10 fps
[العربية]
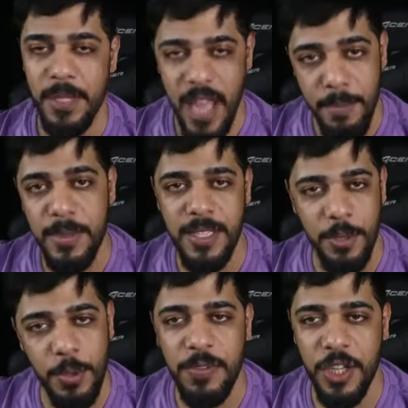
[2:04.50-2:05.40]
متحمس
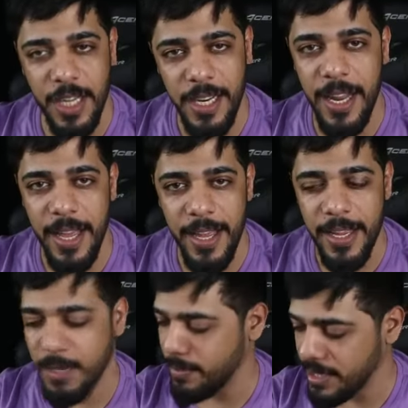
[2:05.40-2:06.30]
أشوف شكلها
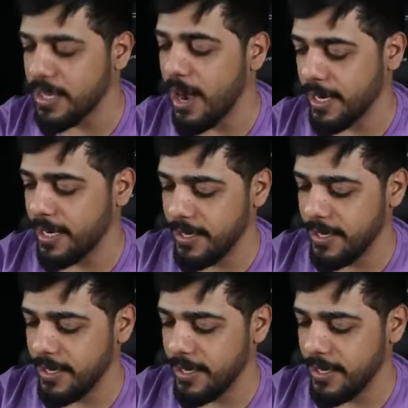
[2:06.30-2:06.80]
من الداخل